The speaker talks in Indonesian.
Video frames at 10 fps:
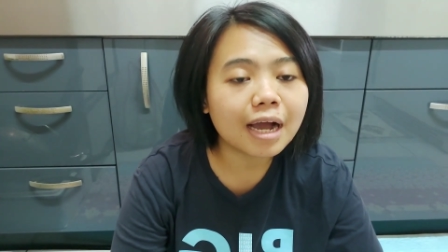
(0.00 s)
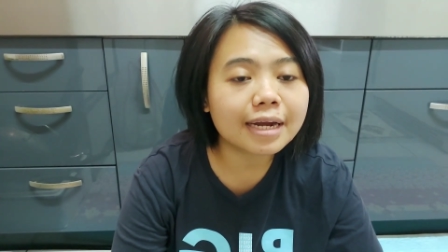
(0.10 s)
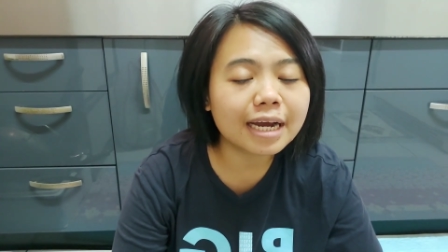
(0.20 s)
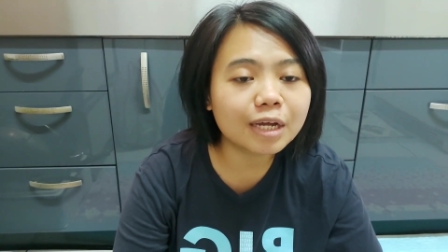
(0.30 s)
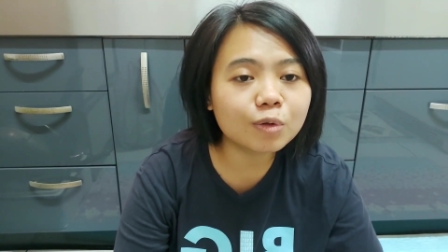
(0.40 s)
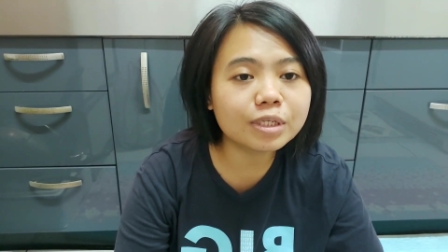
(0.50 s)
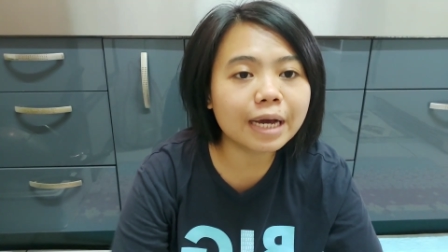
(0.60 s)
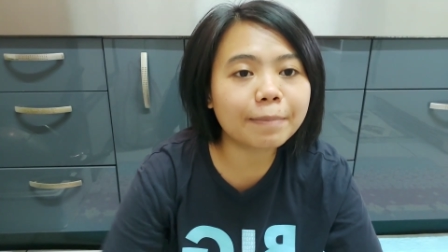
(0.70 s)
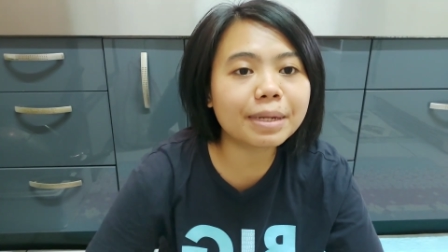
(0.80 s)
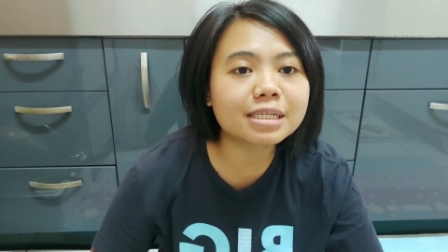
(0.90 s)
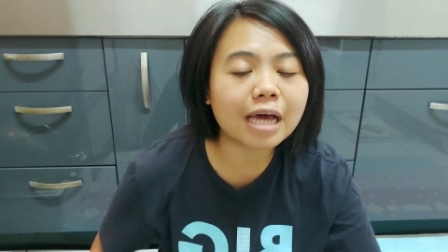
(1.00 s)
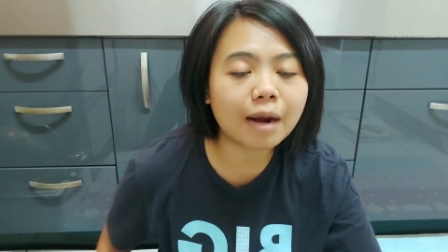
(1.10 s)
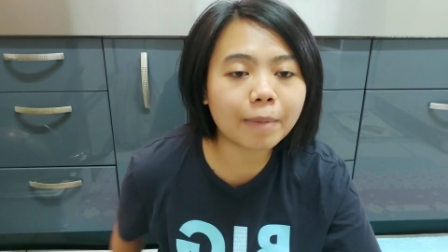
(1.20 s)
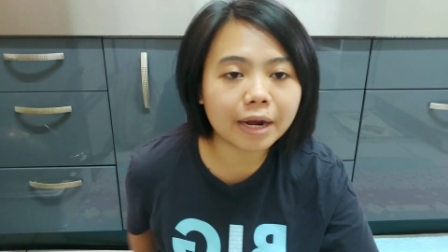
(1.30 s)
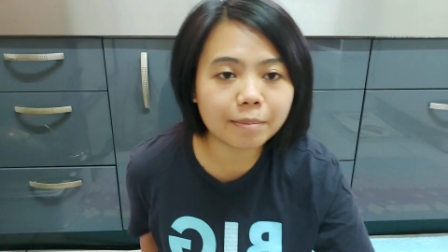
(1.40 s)
kadang itu nyiapin
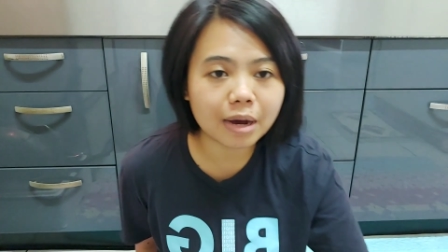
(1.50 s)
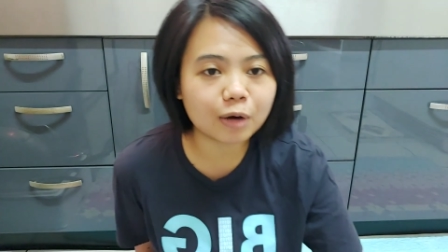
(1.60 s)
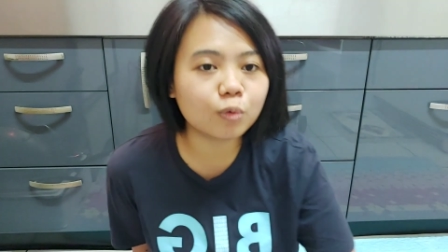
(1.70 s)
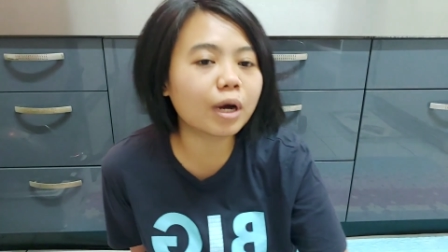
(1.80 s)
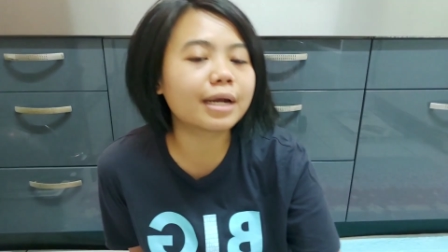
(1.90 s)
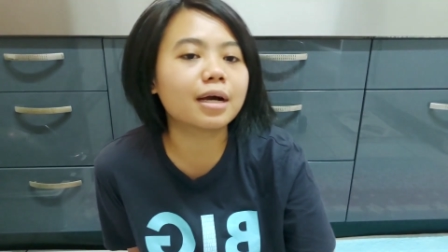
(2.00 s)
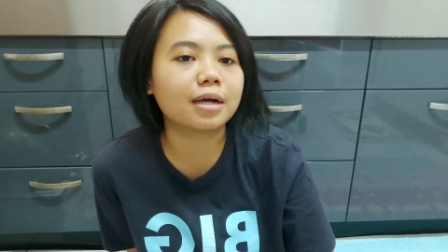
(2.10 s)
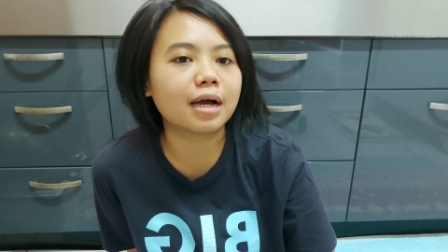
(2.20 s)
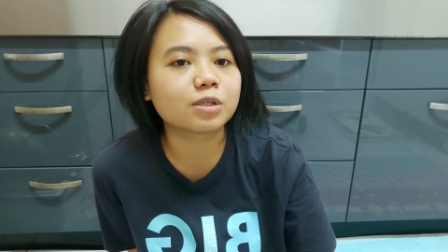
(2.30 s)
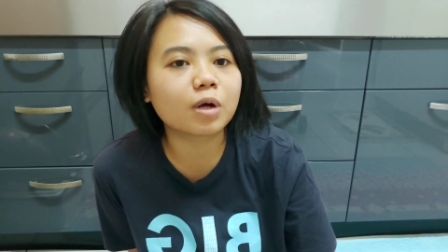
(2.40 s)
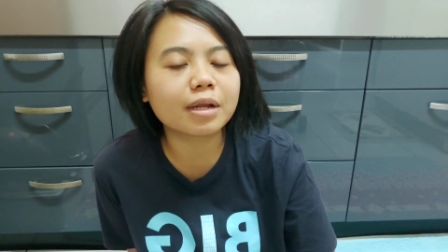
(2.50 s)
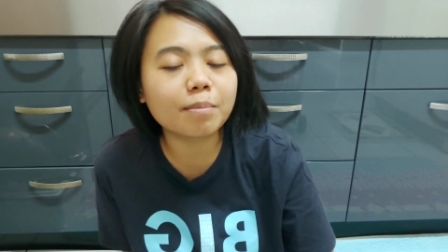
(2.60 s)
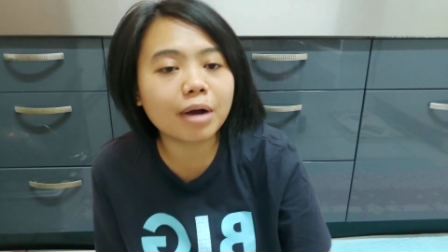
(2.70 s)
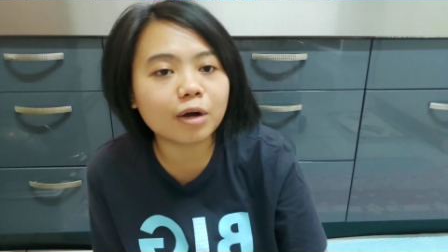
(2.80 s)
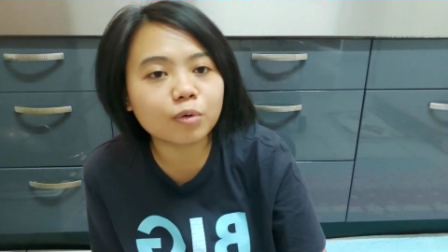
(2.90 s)
sarapan mbahku kadang enggak soalnya
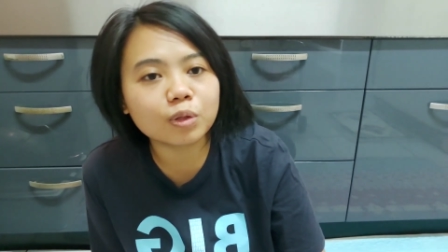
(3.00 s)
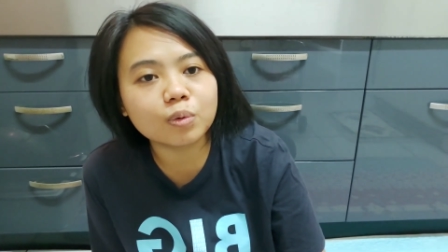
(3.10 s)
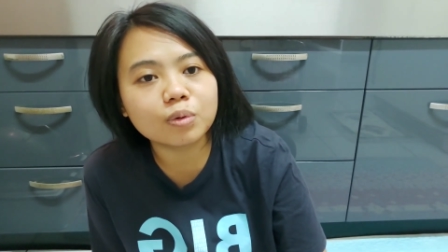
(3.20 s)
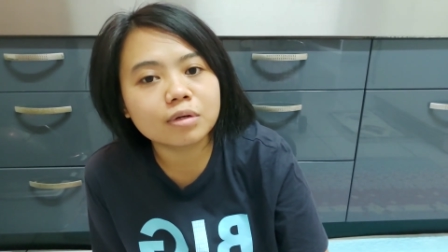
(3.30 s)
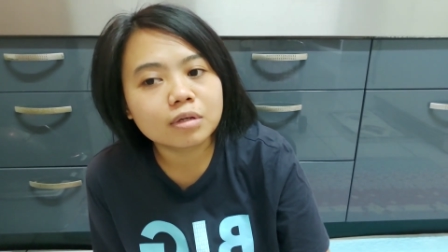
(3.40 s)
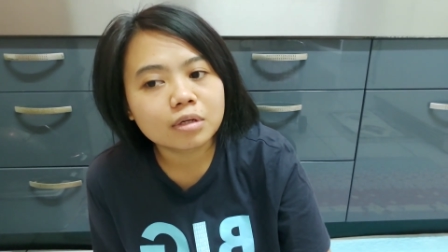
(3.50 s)
mbahku itu